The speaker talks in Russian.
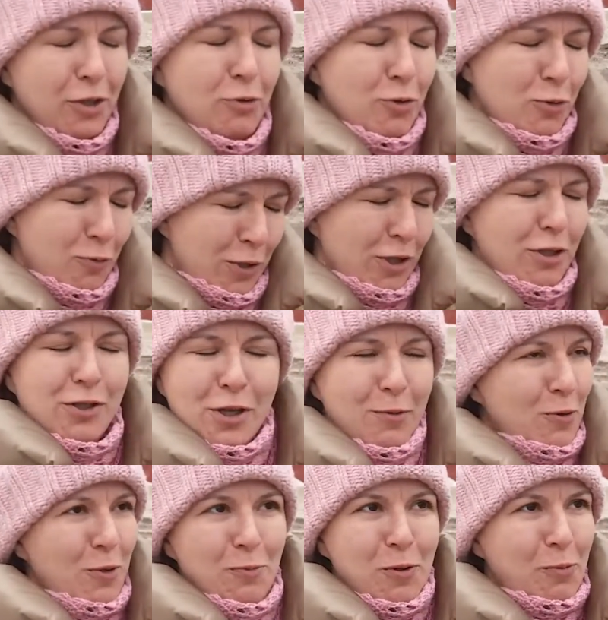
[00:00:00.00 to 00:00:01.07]
я уже вышла
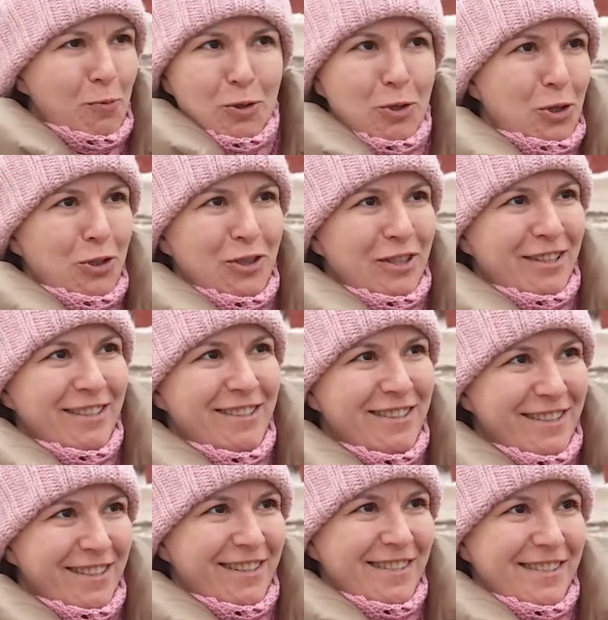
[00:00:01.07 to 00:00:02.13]
замуж, мне больше это не
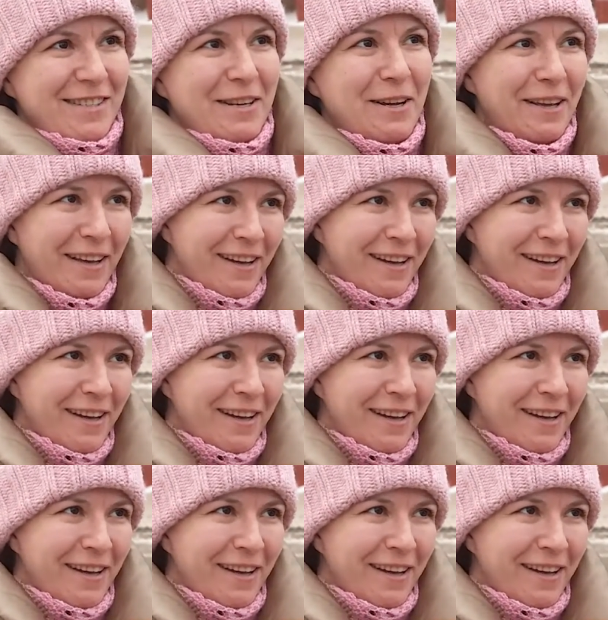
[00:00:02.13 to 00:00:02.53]
интересно.